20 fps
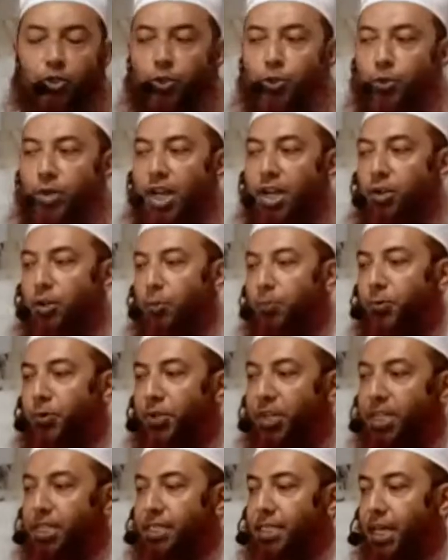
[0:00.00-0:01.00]
শোনানোর
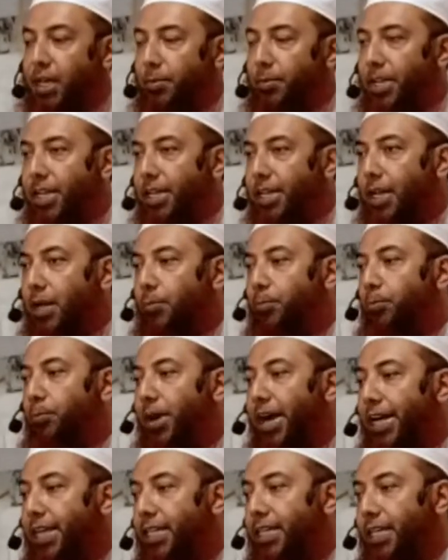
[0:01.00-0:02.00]
পরে সাহাবাইকালাম
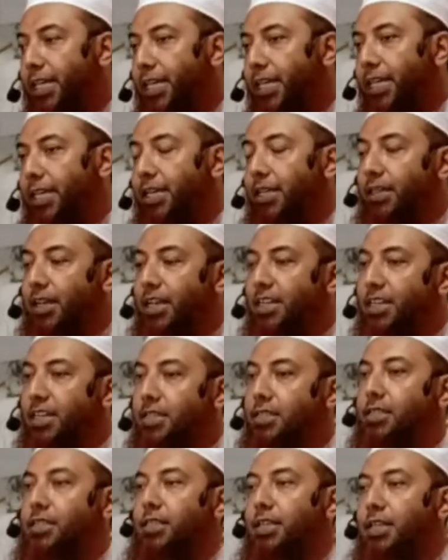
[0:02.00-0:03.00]
বাড়িতে গিয়ে তাদের
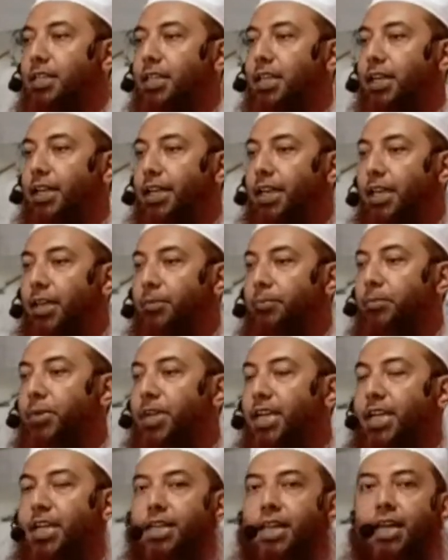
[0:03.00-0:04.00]
স্ত্রীদেরকে
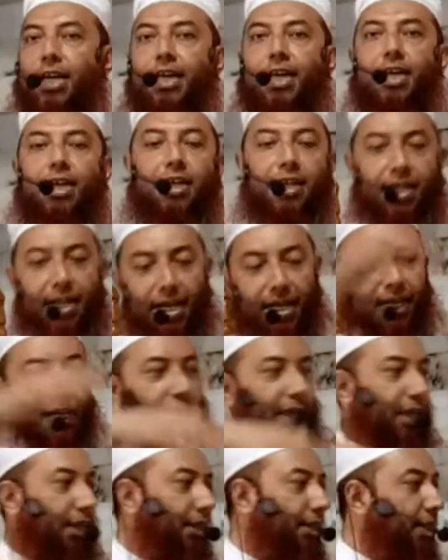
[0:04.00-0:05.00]
মেয়েদেরকে ডেকে